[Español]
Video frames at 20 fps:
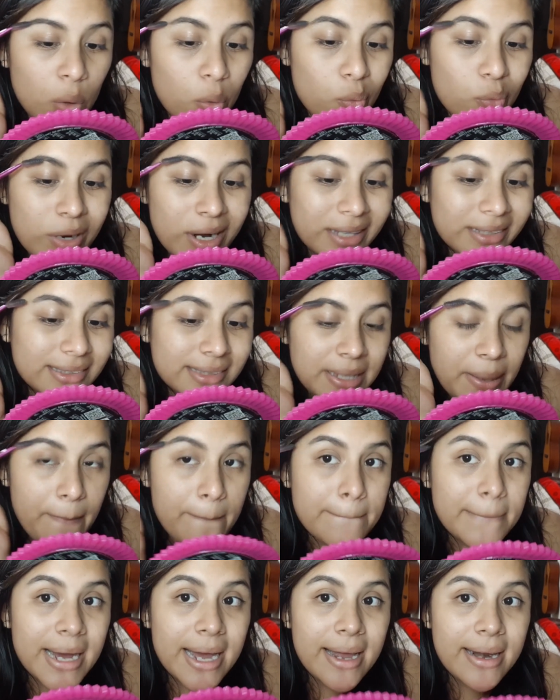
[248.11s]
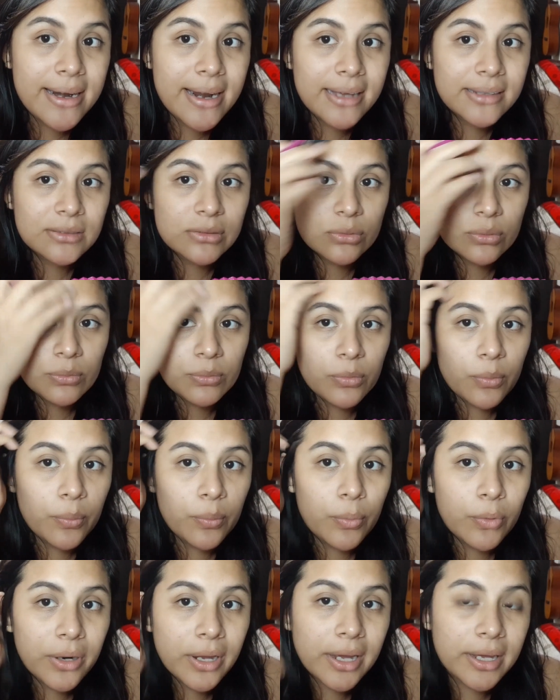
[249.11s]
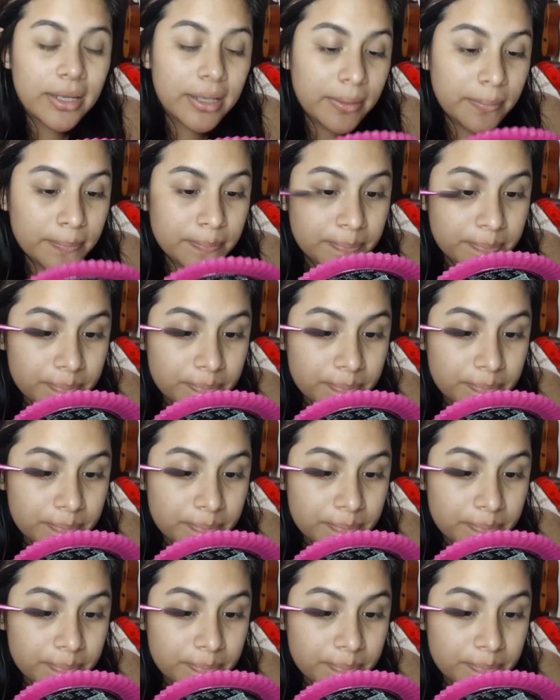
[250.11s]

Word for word: una semana estuvimos por ahí